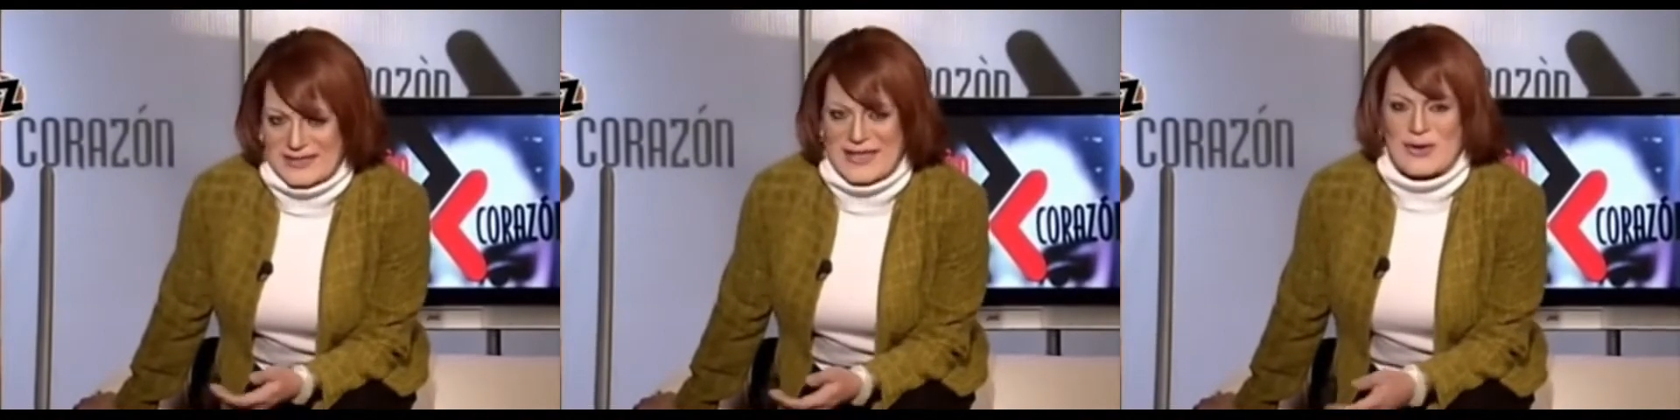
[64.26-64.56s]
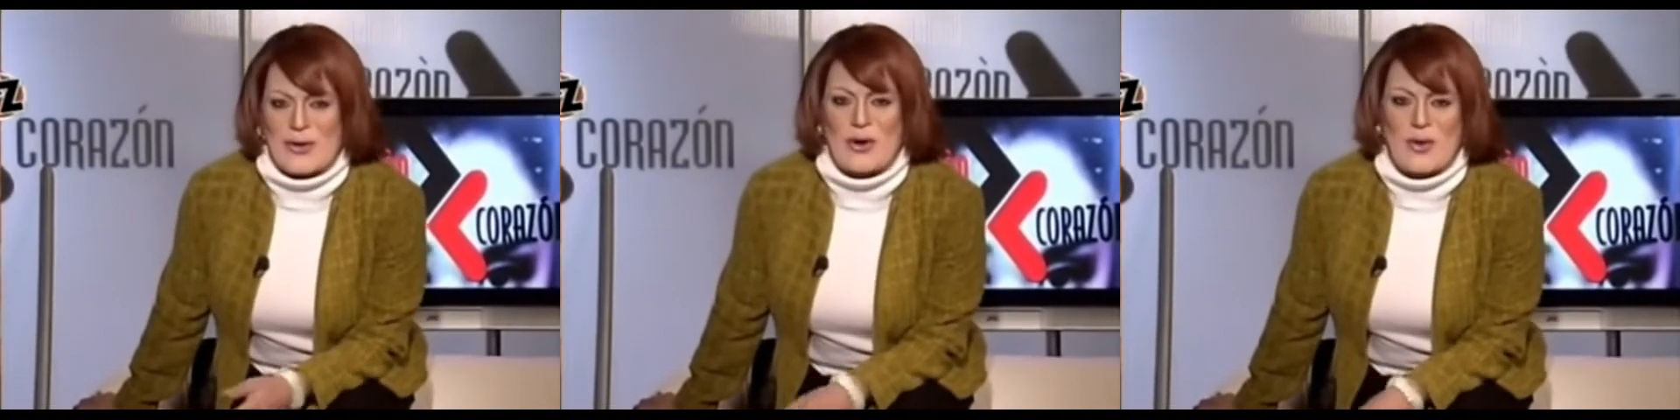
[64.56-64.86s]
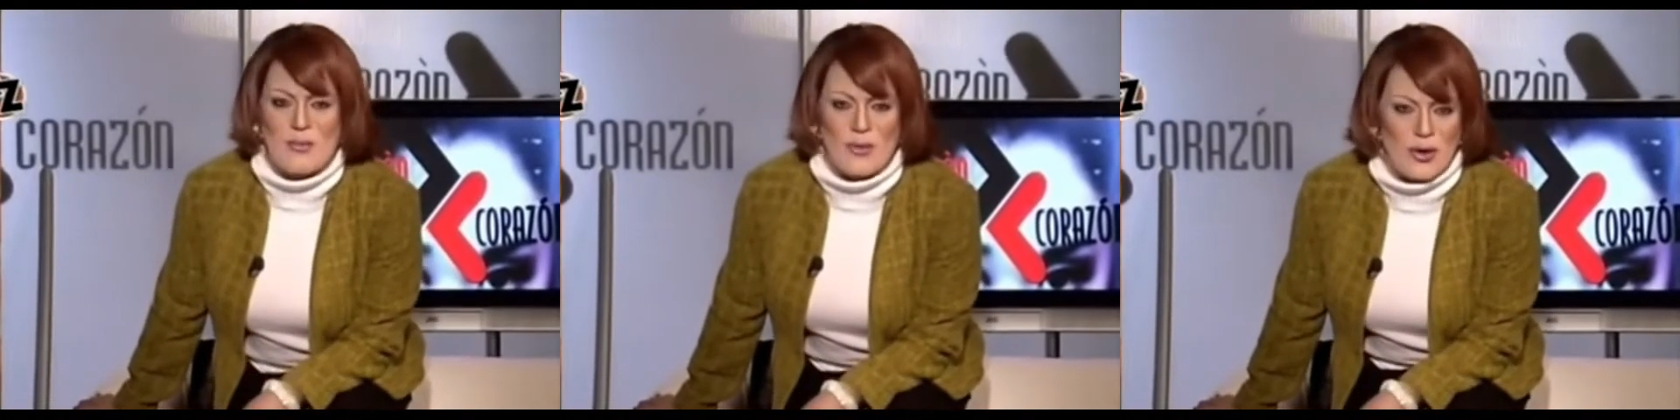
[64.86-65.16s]
así, con
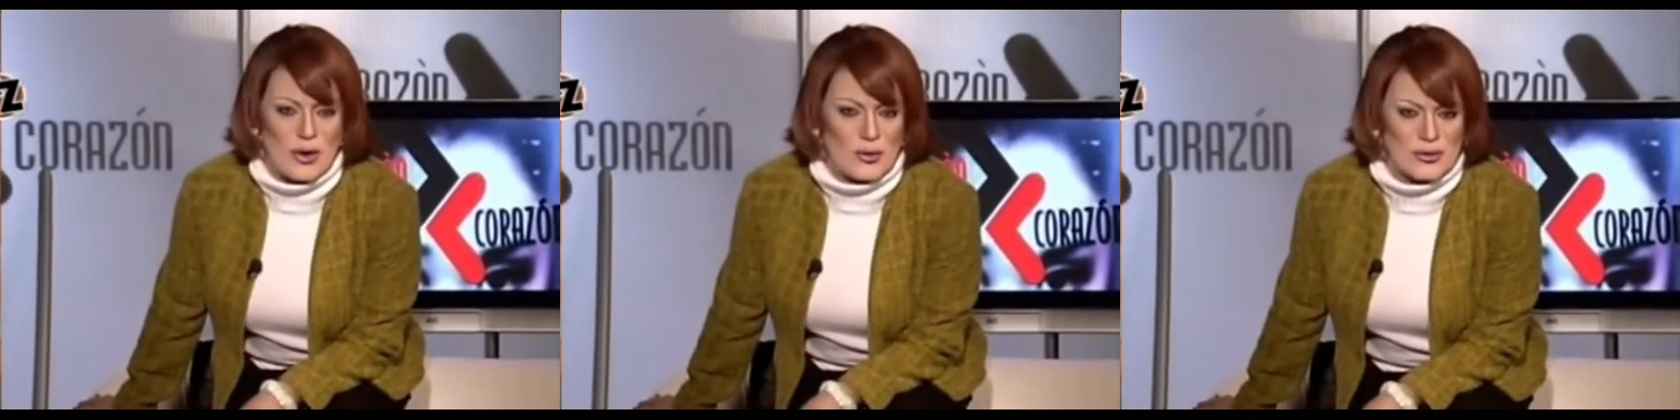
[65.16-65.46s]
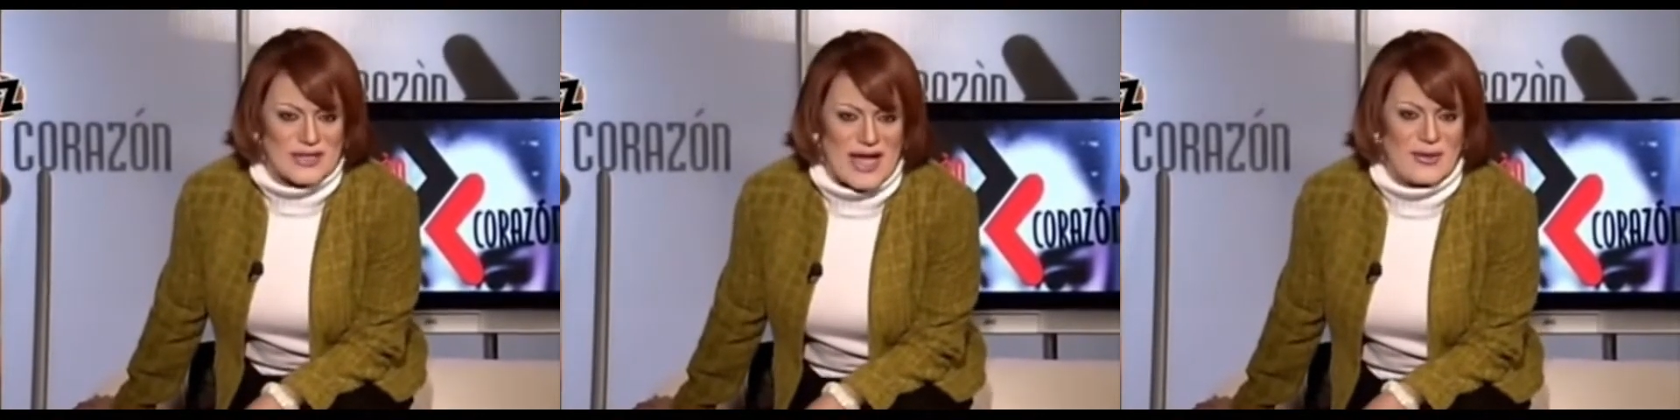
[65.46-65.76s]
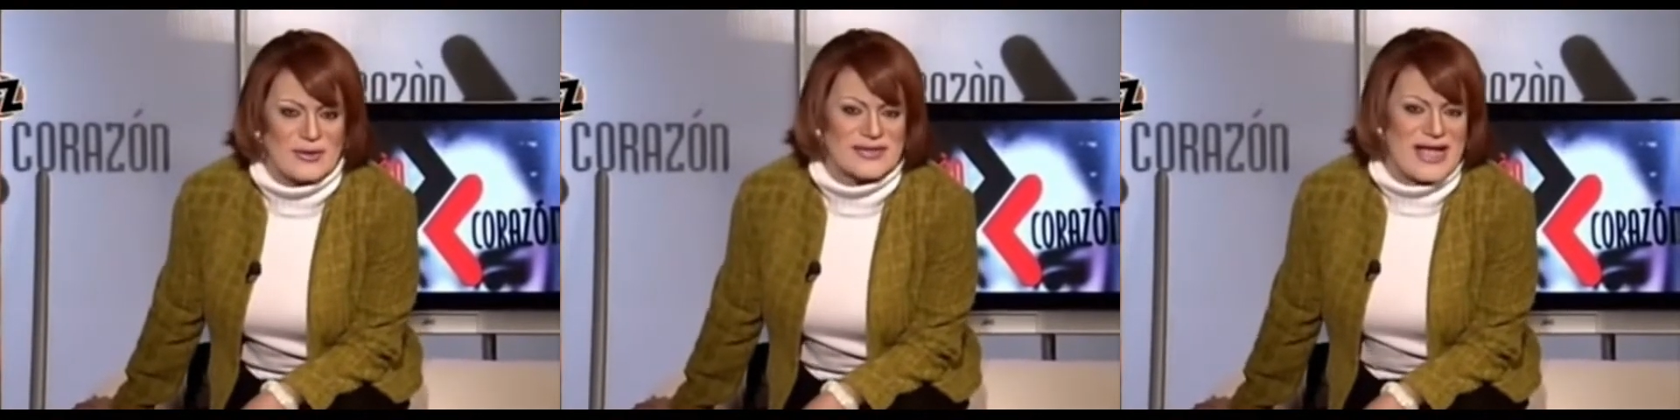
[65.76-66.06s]
los muslos
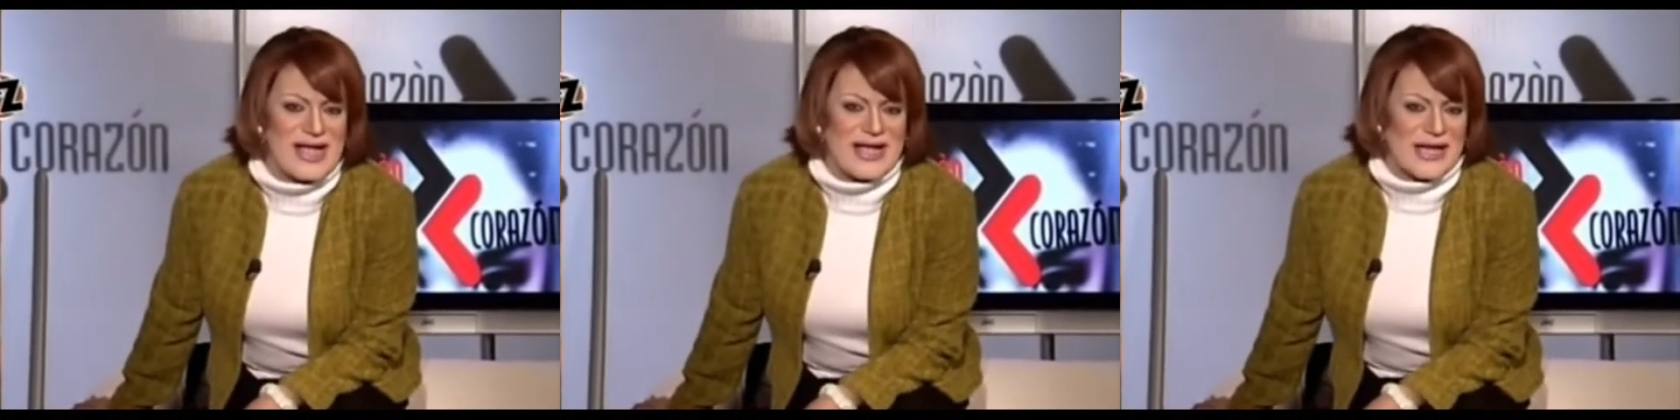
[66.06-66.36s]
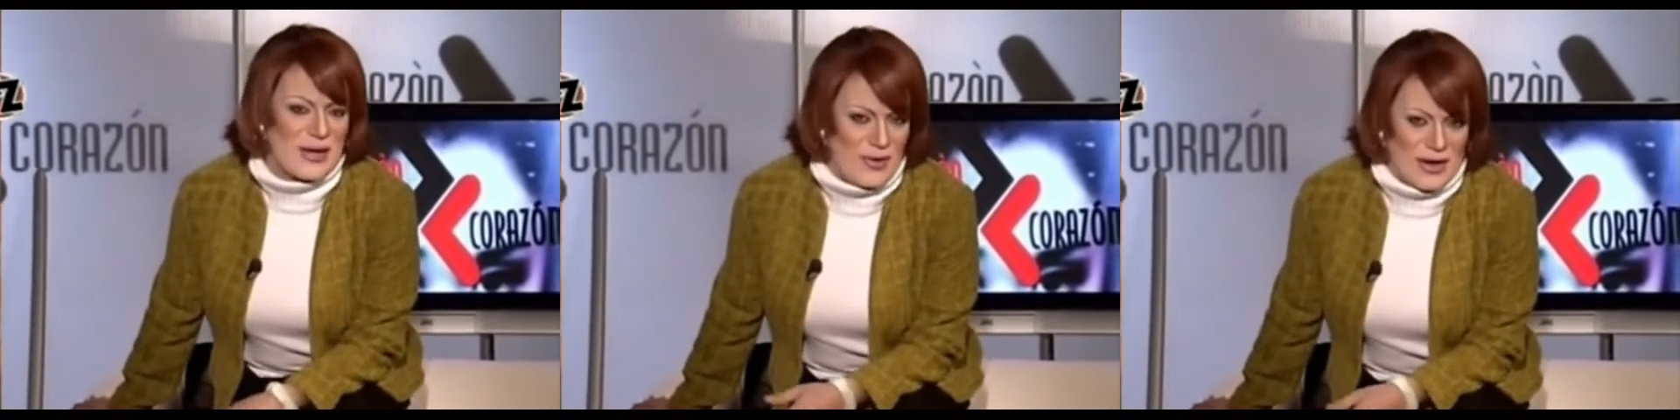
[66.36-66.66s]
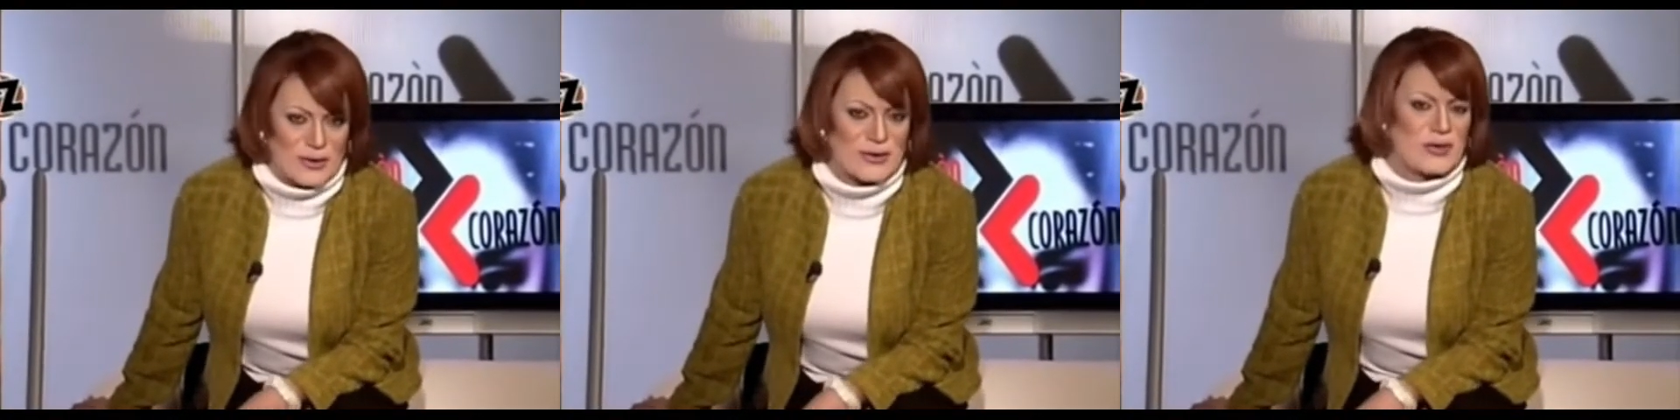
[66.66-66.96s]
cruzados, y
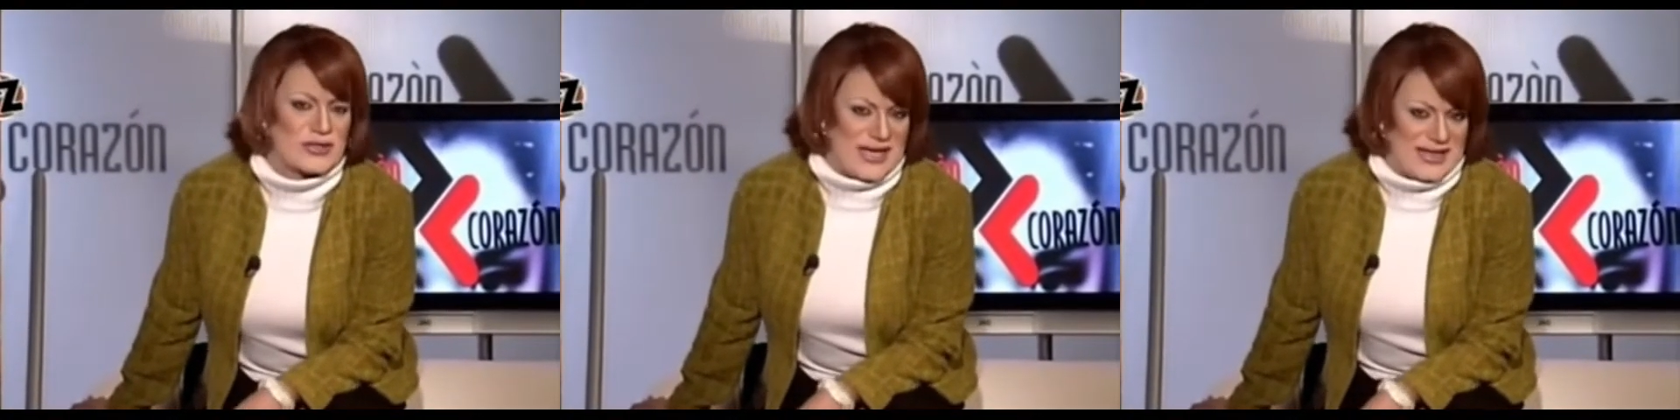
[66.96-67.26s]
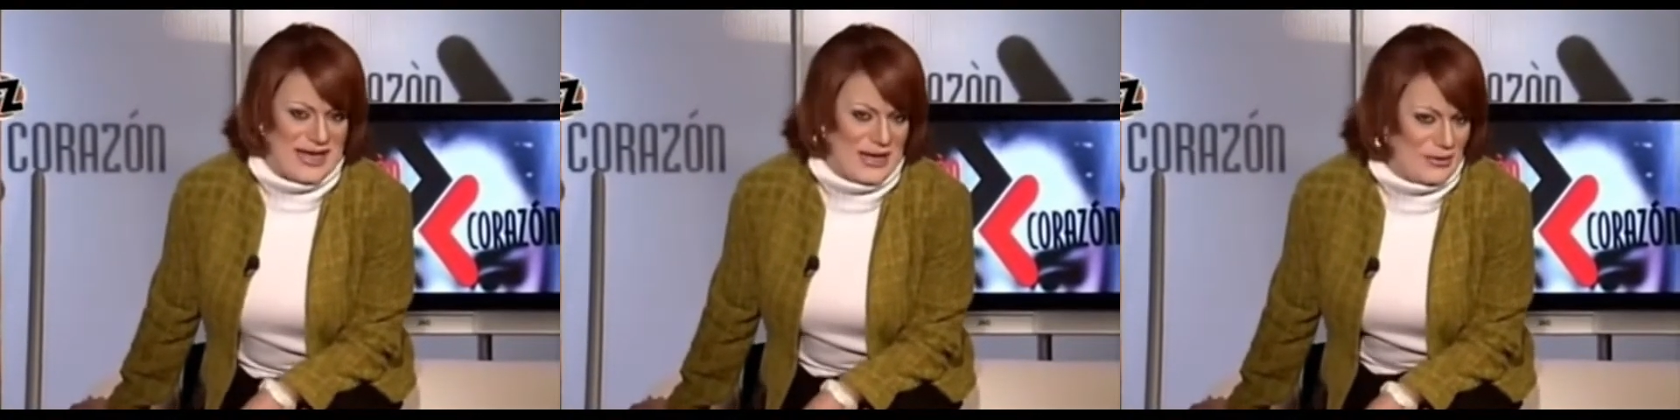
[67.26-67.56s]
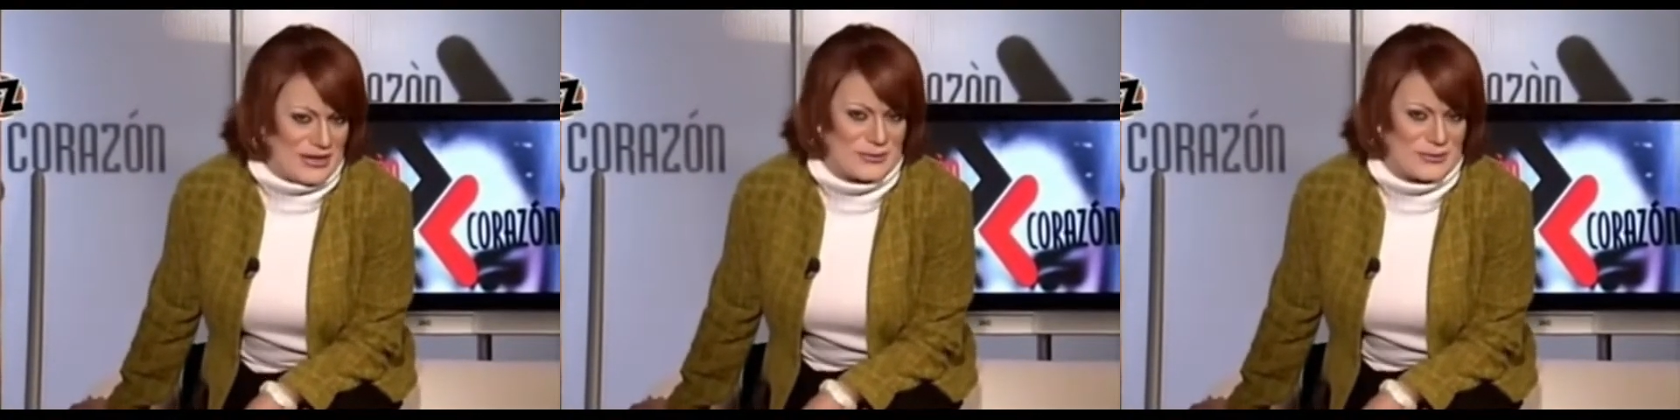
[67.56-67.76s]
luego sucede lo que